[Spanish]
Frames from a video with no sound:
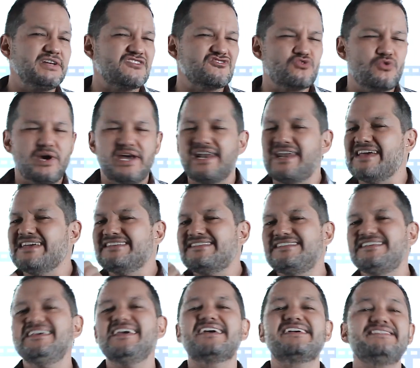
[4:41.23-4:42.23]
en la escuela, y
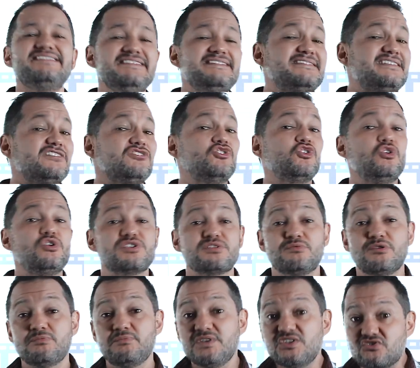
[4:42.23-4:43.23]
sí existen, todos los
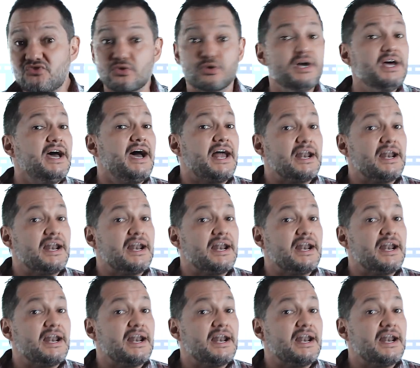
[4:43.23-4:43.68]
hemos visto.